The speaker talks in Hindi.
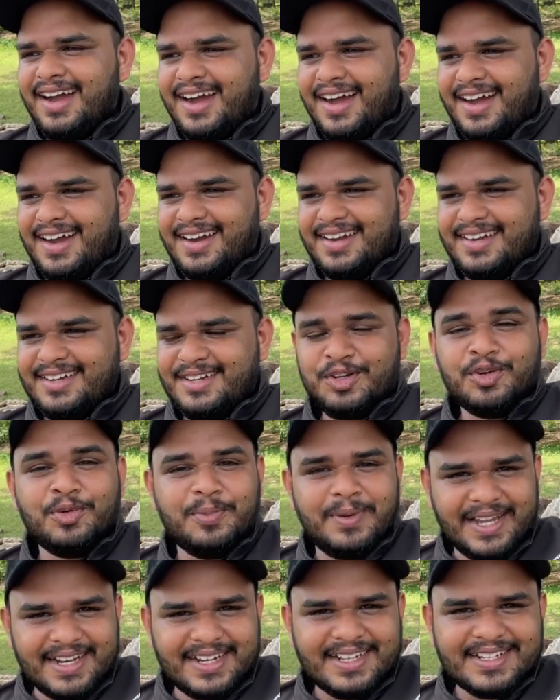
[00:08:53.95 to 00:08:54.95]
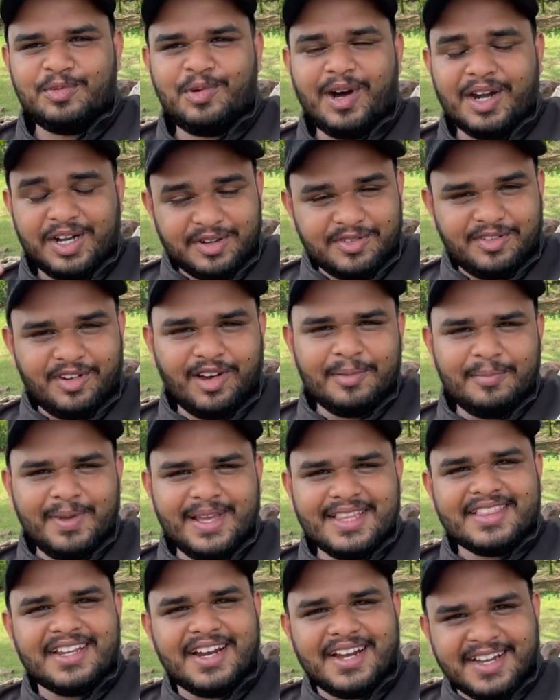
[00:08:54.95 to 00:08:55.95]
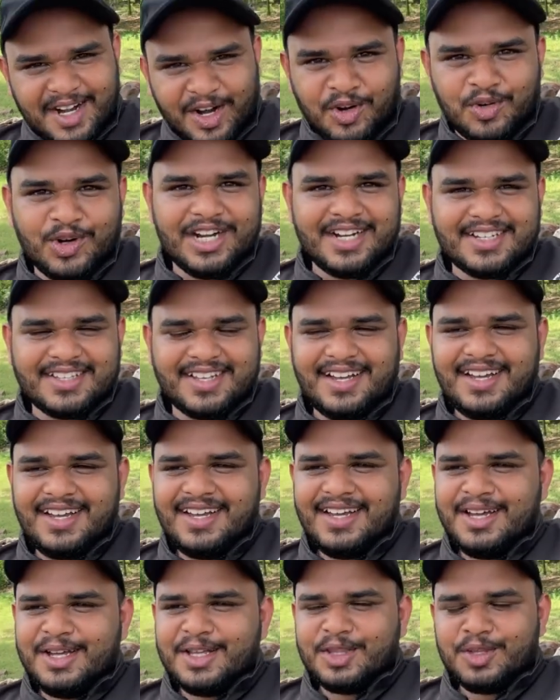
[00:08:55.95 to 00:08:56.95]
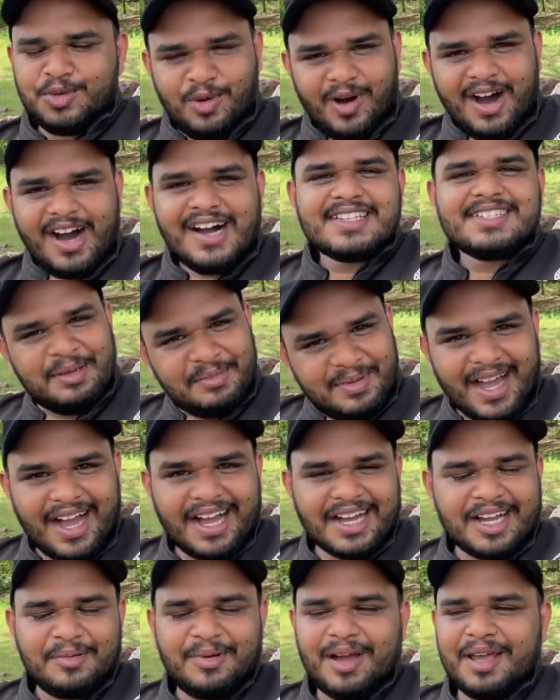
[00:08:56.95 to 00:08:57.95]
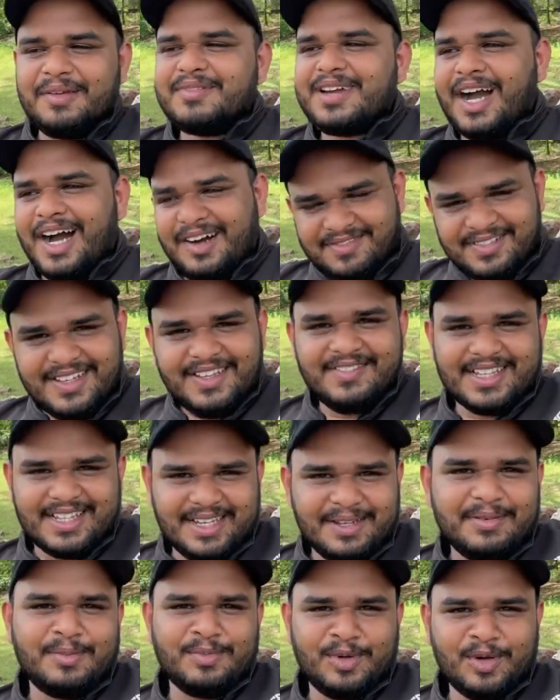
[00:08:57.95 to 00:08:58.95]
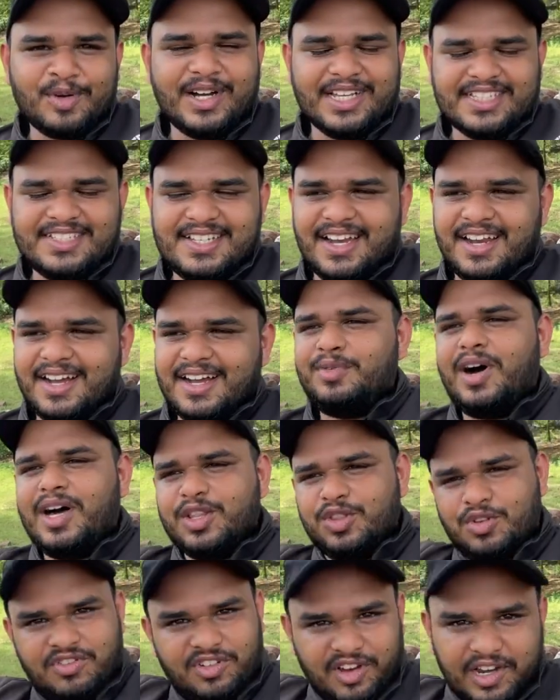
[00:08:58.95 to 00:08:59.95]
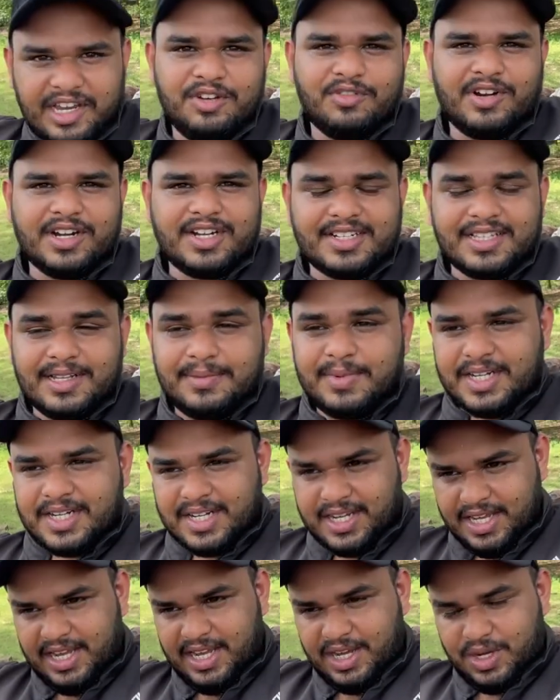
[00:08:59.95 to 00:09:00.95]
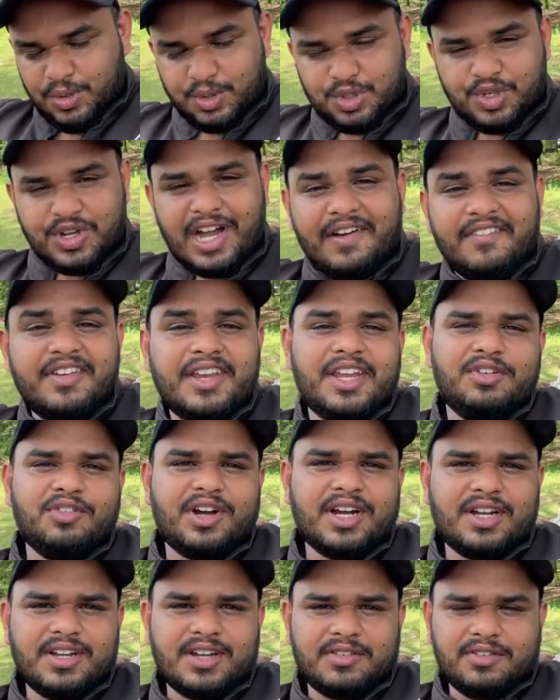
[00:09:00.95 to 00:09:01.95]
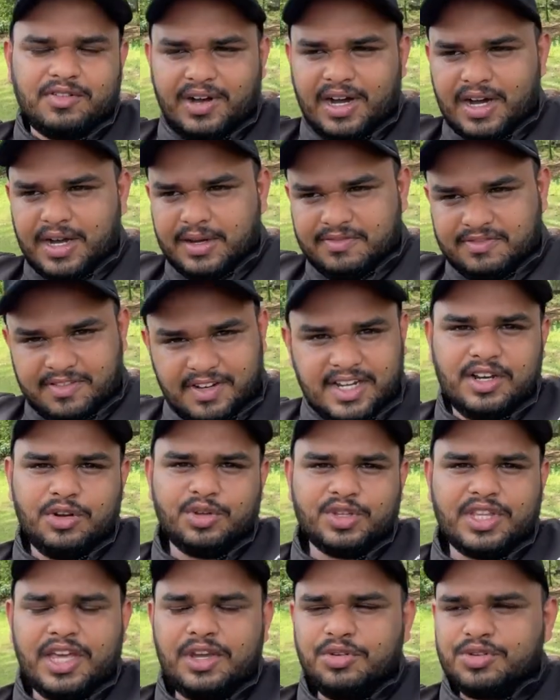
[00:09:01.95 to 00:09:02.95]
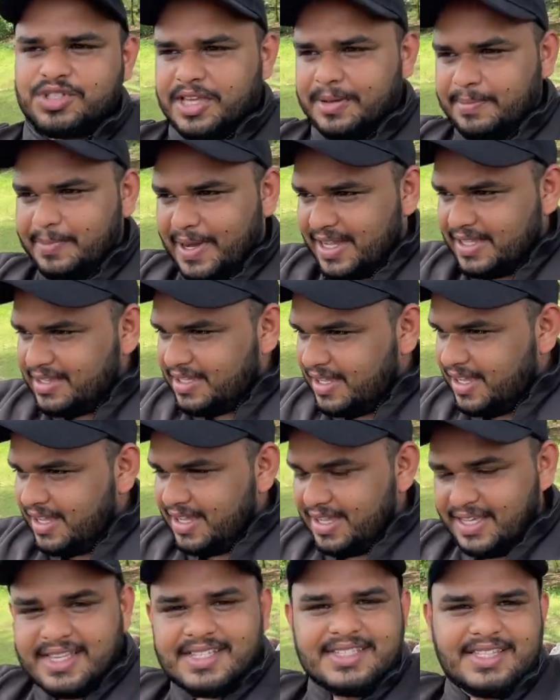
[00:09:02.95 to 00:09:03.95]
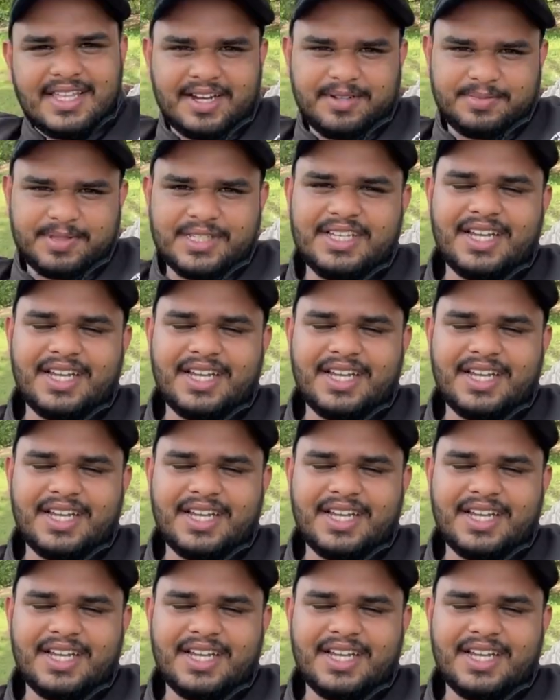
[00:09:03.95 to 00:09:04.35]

एंड टू बी अनेस्ट वाटरफॉल में इतना क्राउडेड था तो वहाँ सब यहाँ का भाई काफ़ी मतलब हम लोग को अच्छा लगा वहाँ तो फॉलिंग वाटर था बट वो जो कावेरी वाटर वहाँ फल होता है उसके बाद इस तरफ से